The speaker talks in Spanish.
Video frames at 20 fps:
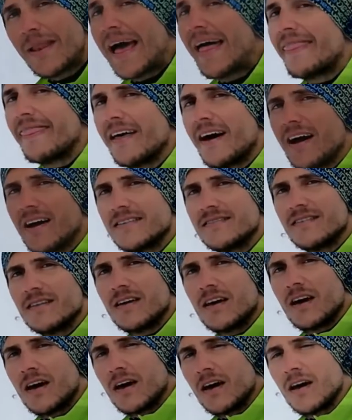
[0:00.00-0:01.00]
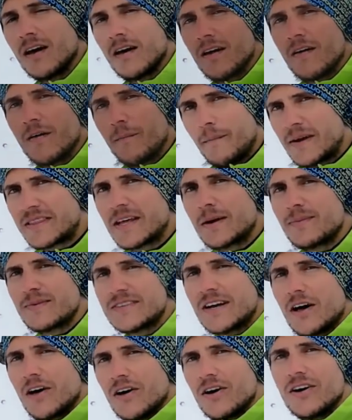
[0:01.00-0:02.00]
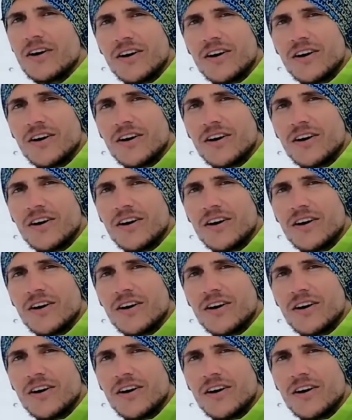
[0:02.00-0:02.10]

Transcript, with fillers: blanda, así que va a estar pesado.